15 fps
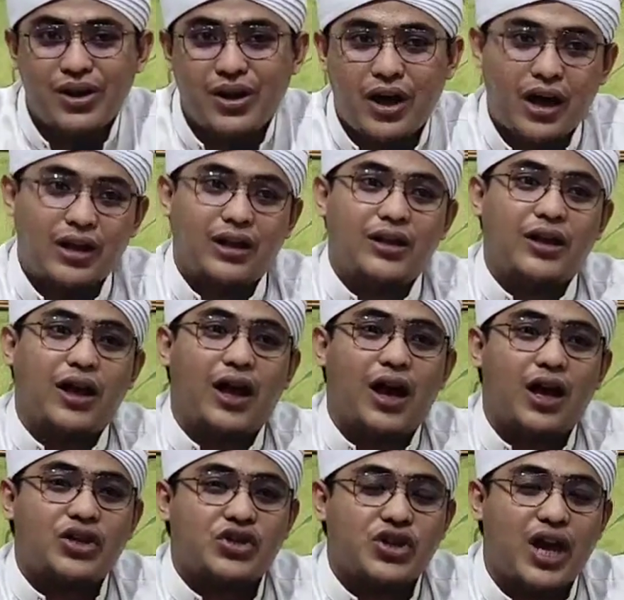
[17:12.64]

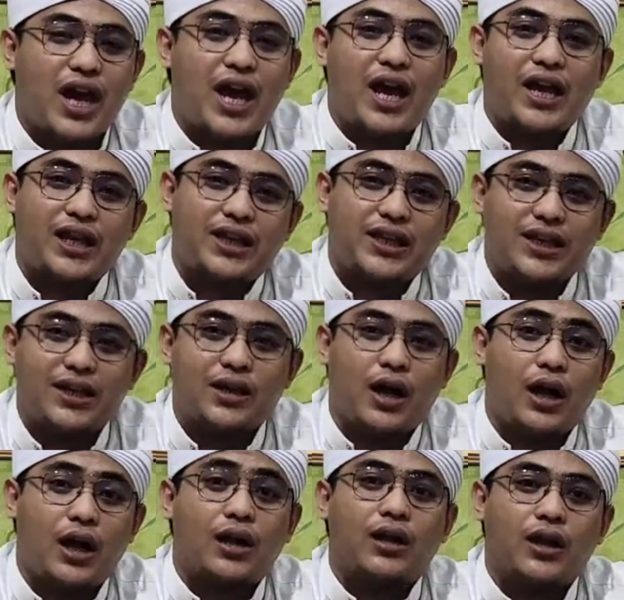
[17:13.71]
Allah syahidi,
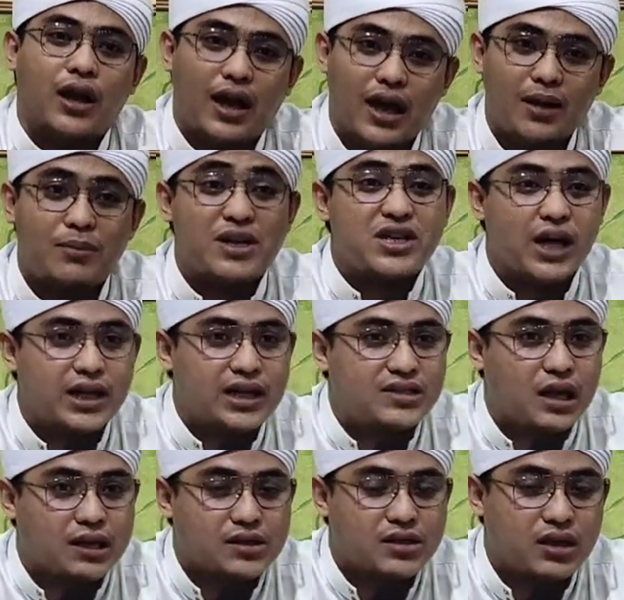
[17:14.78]
Allah menjadi
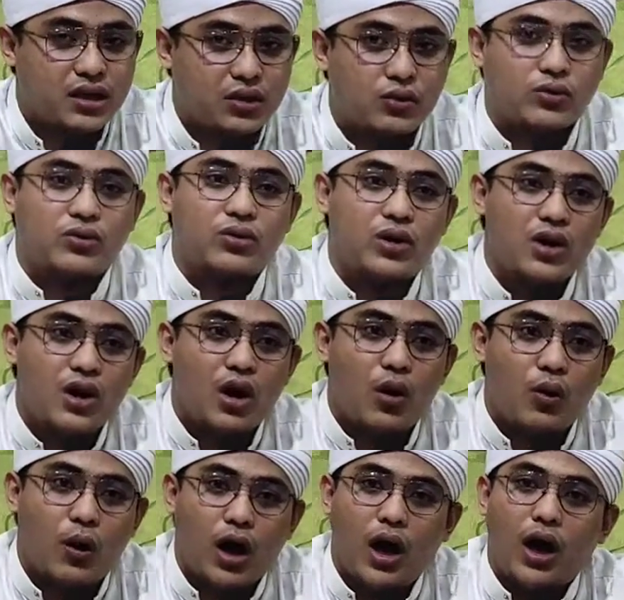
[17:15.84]
saksiku.
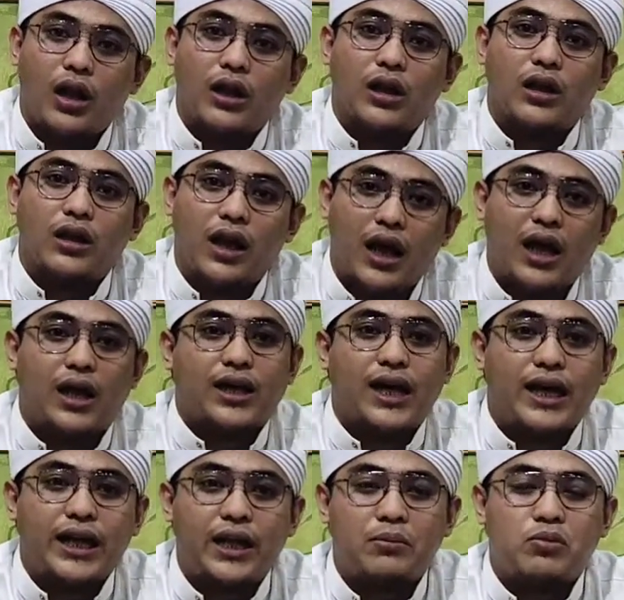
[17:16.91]
Wa Allah
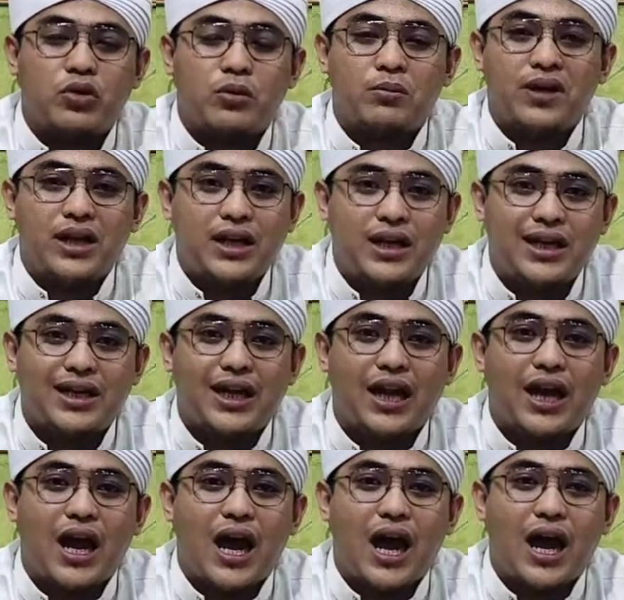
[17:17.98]
karibun minni
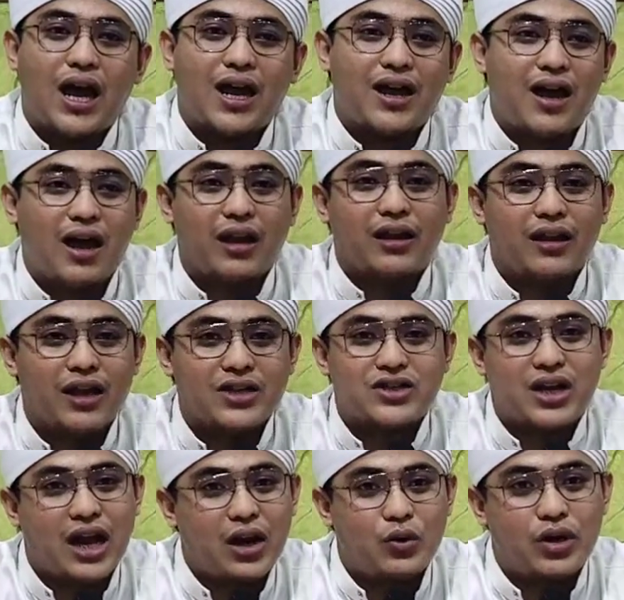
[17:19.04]
dan Allah
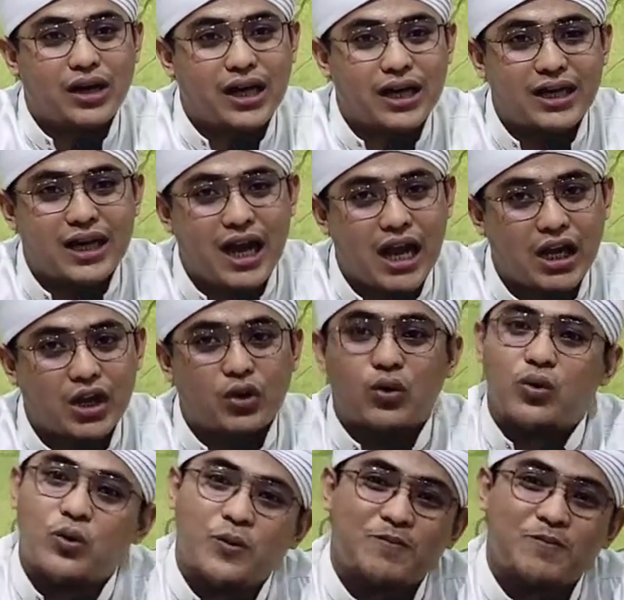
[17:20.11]
selalu dekat denganku.